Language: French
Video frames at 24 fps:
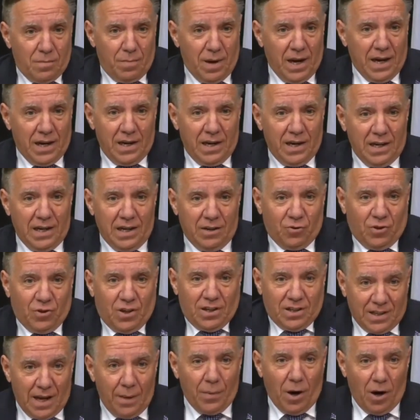Bien,
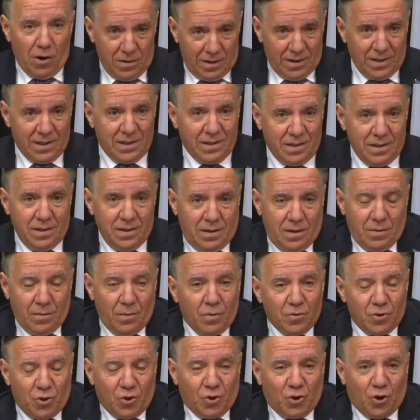écoutez, d'abord,
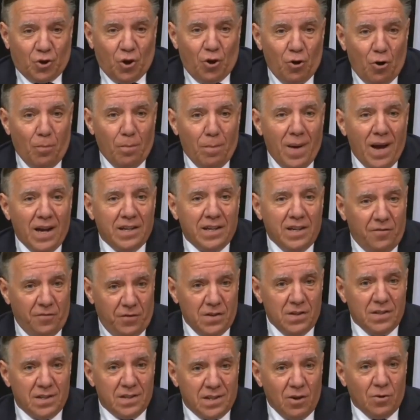selon ma
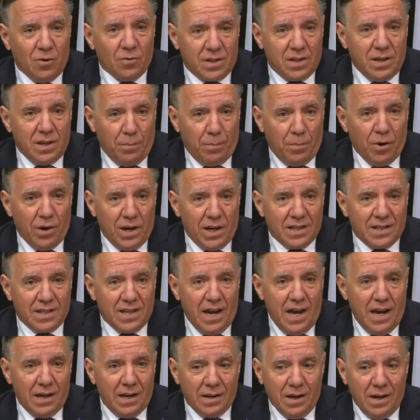définition, c'est pas
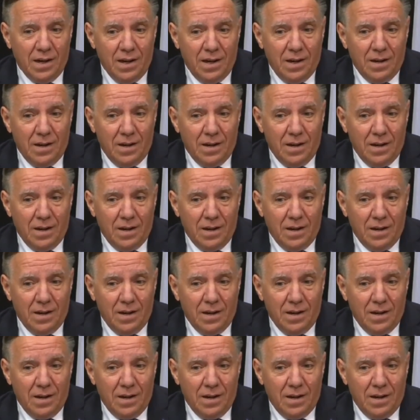exact.